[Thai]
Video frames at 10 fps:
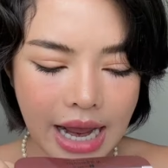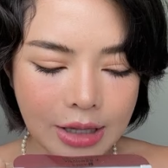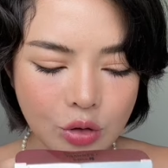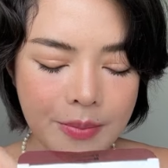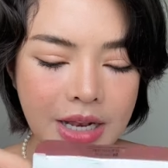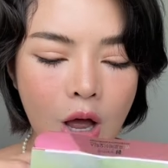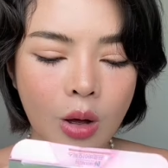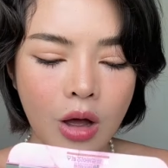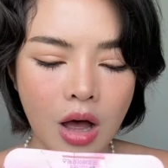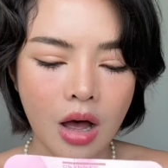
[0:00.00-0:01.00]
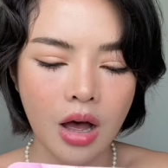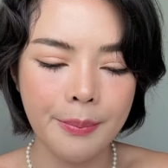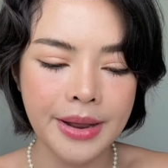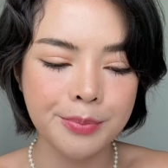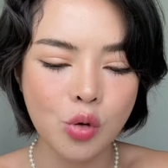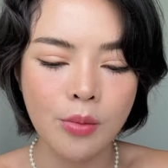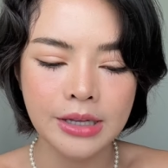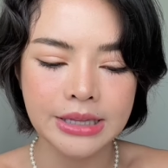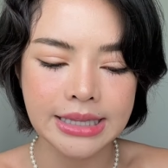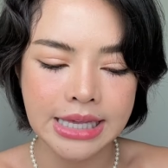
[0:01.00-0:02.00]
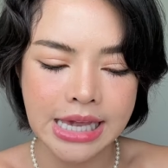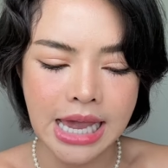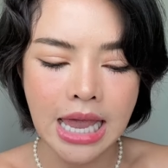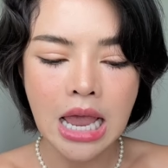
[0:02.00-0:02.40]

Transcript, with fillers: นะคะตัวนี้เป็นคอออเป็นโปรไบติกที่